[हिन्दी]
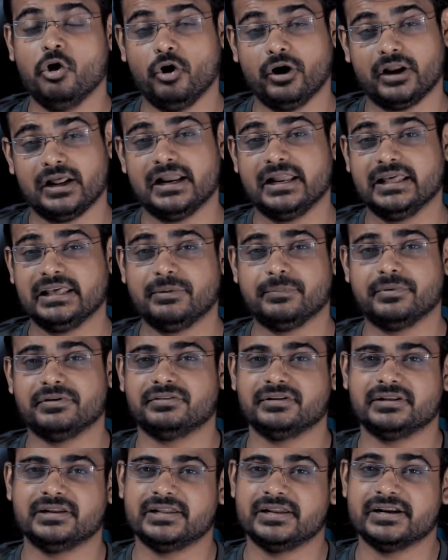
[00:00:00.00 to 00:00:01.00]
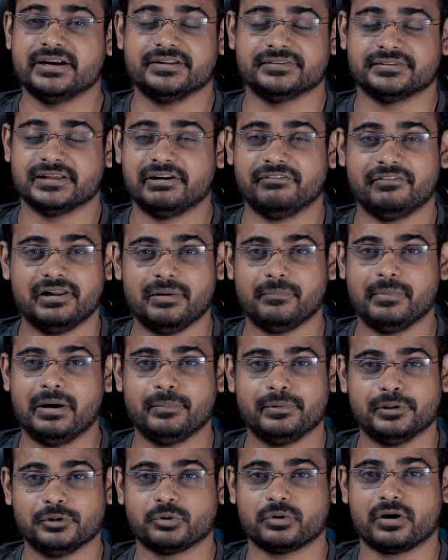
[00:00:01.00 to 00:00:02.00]
और हालांकि बेसिकली ये डिज़ाइन वाला
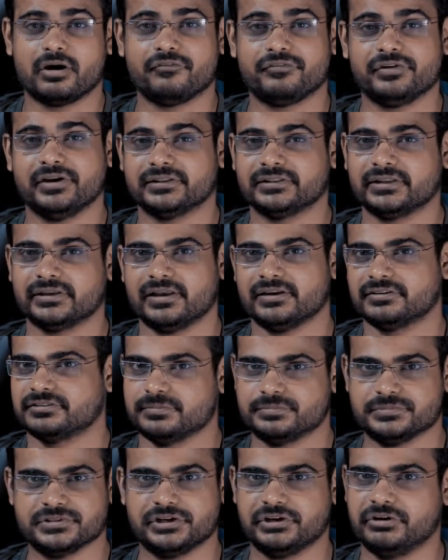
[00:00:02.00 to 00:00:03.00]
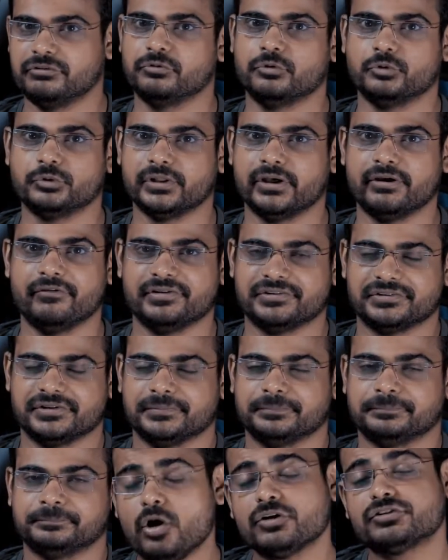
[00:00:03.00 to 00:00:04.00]
मामला तो काफ़ी हद तक यहाँ सब्जेक्टिव होता है वैसे
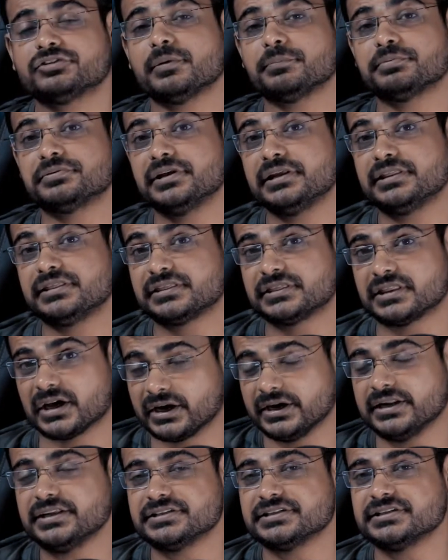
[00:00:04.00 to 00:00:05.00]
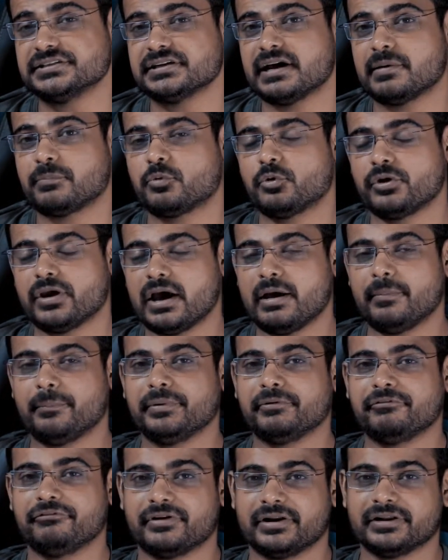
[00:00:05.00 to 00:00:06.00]
और सबसे तगड़ी चीज़ आपको यहाँ
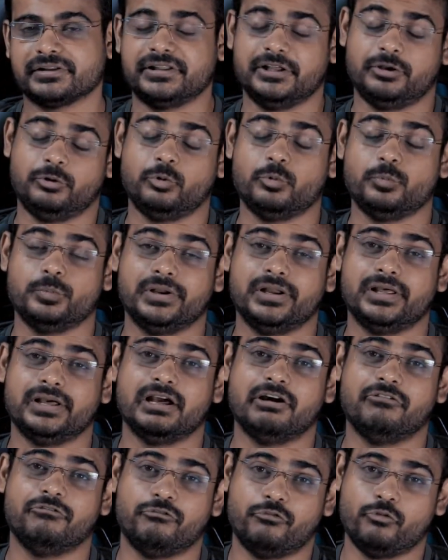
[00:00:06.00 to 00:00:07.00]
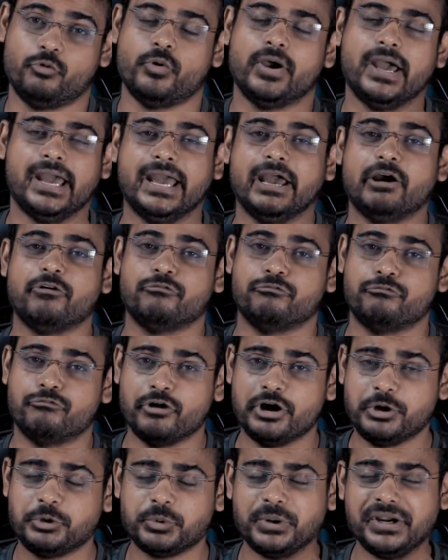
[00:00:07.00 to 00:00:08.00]
पर फ़र्क देखने को मिलेगा वो है
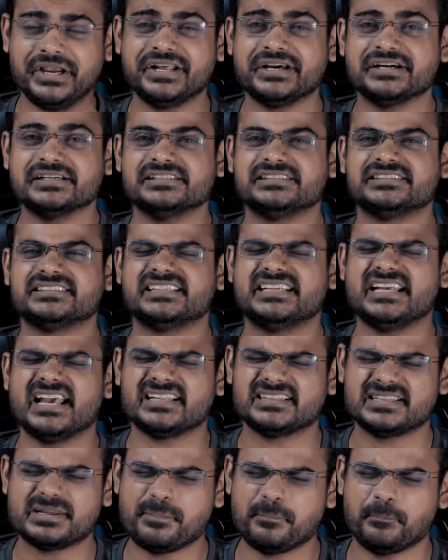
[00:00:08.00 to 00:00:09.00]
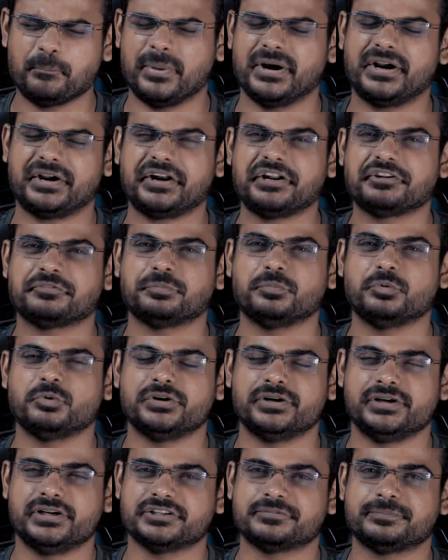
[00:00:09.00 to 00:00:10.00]
वन ट्वेंटी की एकदम बटरी
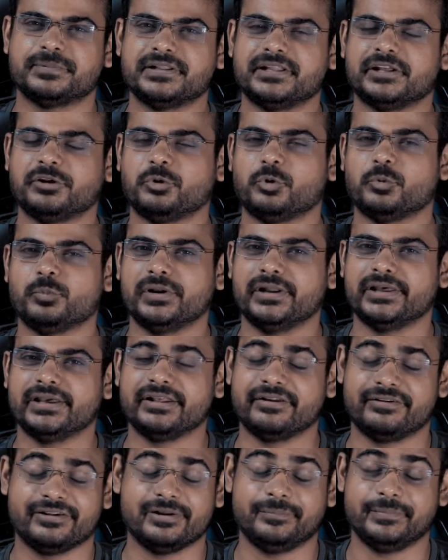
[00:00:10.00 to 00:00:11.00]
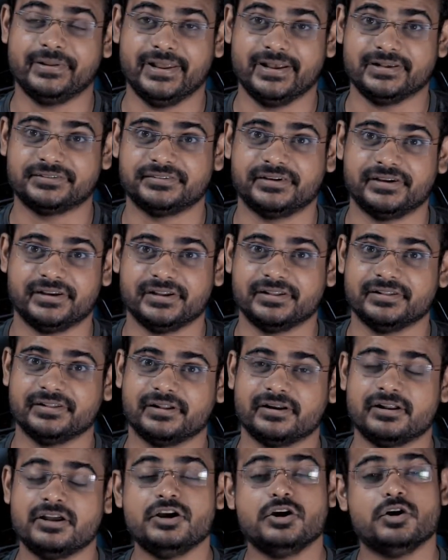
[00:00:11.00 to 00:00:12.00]
स्मूथ डिस्प्ले देखने को मिलेगी रियलमी एक्स के
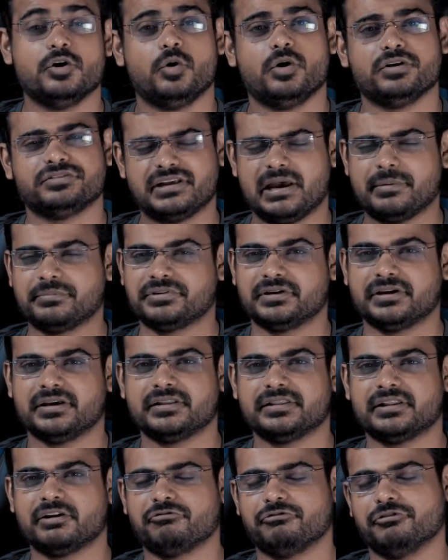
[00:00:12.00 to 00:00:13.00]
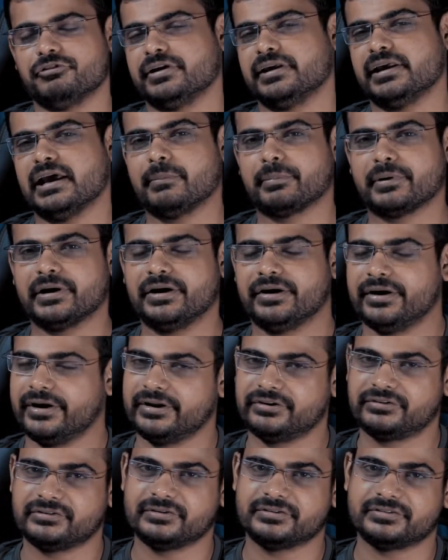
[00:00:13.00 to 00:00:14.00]
अंदर और सैमसंग के अंदर वही आपका
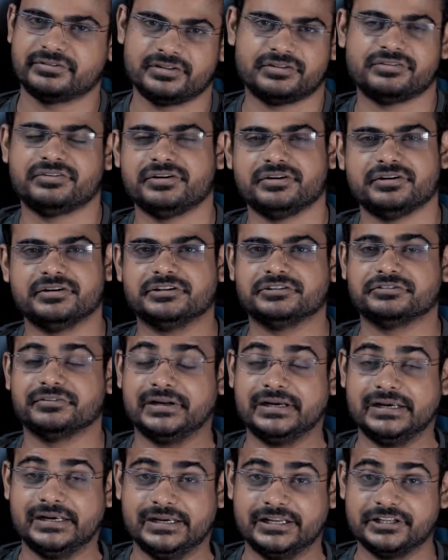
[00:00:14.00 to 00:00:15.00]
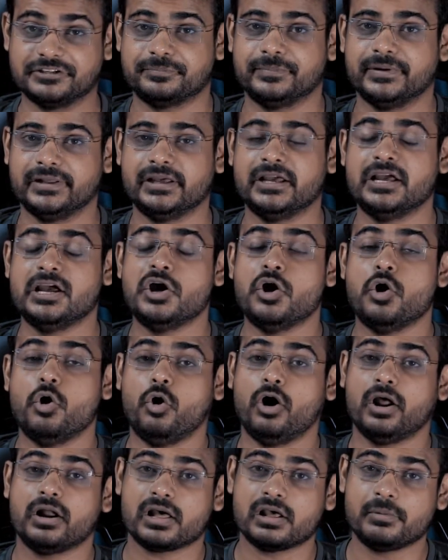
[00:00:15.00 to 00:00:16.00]
ट्रेडिशनल सिक्सटी हर्ट्स वाले डिस्प्ले
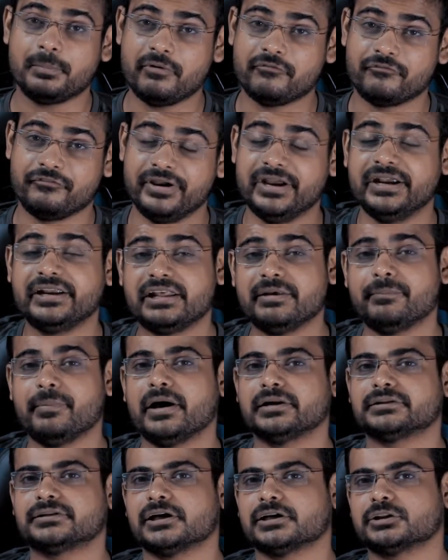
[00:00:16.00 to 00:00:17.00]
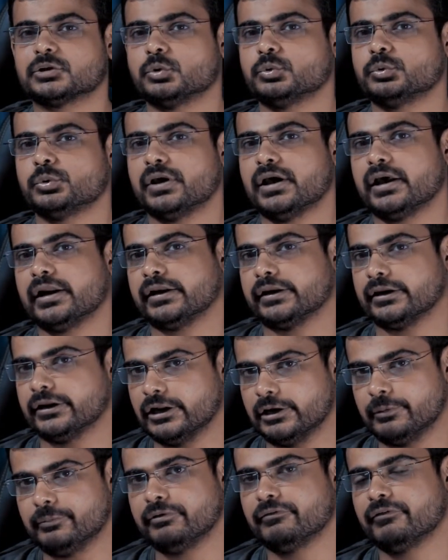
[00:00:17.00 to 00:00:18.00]
और अगर मैं वेट की बात करता हूँ तो यार
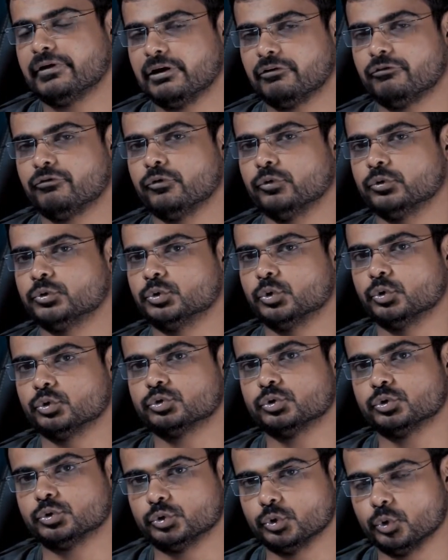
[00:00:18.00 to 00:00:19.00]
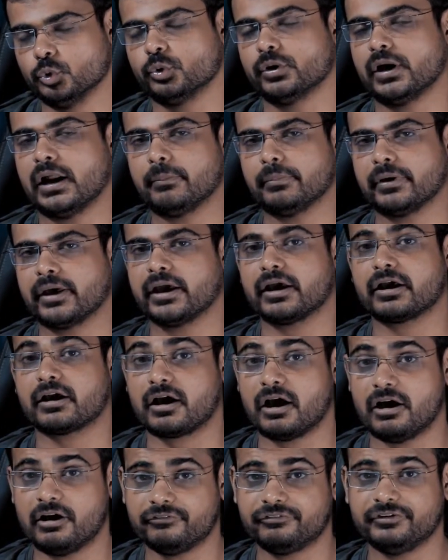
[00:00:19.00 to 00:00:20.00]
रियलमी वाला फ़ोन दो ग्राम का
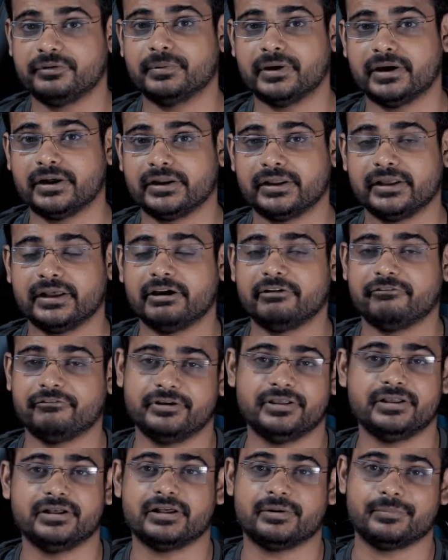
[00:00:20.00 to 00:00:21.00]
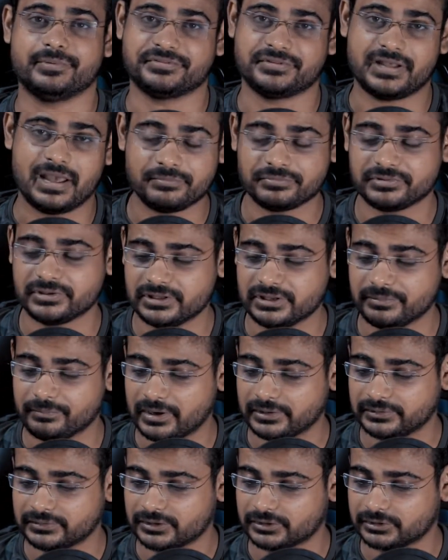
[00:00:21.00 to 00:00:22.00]
काफ़ी भारी है वहीं अगर मैं सैमसंग की
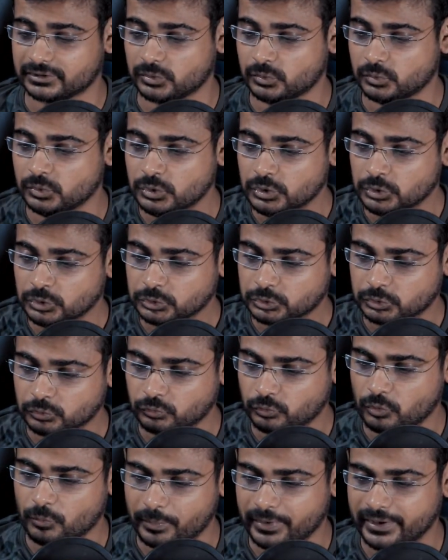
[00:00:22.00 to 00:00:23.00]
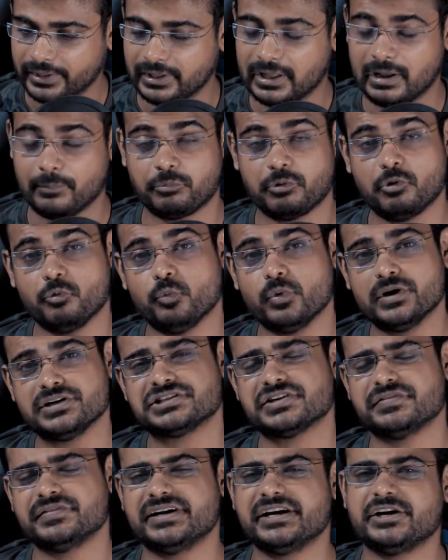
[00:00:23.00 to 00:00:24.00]
बात करता हूँ तो वो पड़ेगा आपको
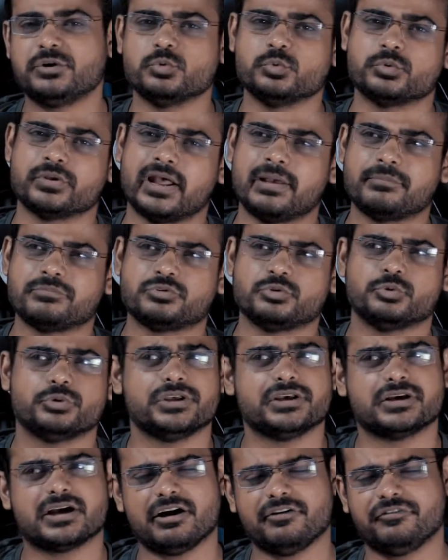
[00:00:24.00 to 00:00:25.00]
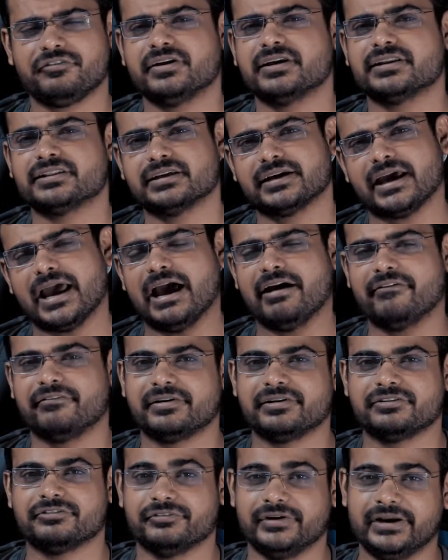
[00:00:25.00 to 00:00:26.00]
172 ग्राम जो कि काफ़ी हद तक
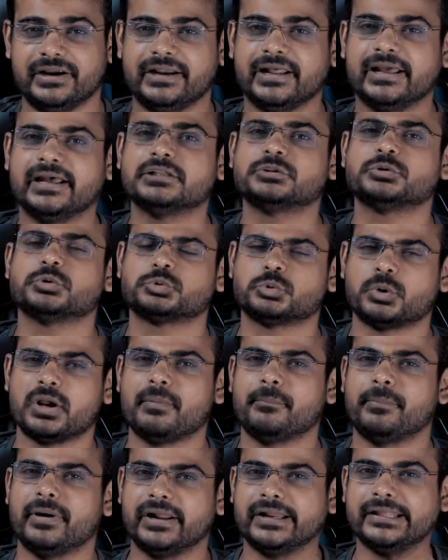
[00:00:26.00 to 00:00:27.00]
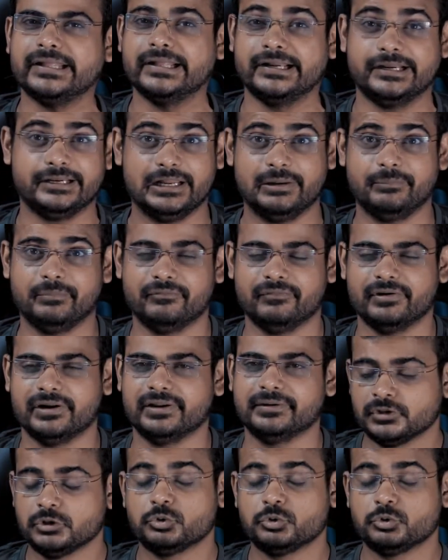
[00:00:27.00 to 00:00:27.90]
एवरेज वेट है तो थोड़ा भारी है रियलमी वाला